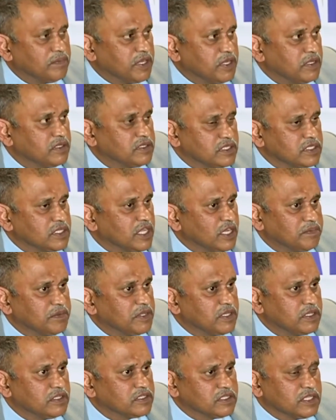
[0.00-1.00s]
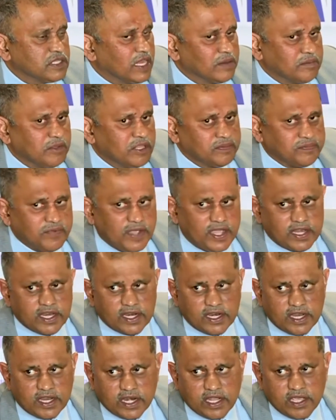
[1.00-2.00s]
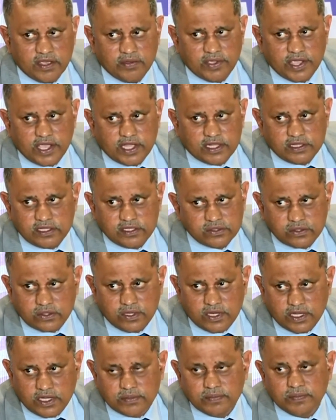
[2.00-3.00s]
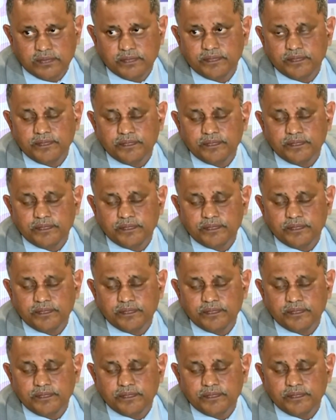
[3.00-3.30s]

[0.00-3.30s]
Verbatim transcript: ఎంపీటీసీ జడ్పీటీసీ దాని మీద ఫైనల్ నిర్ణయం ఇంకా తీసుకోలేదు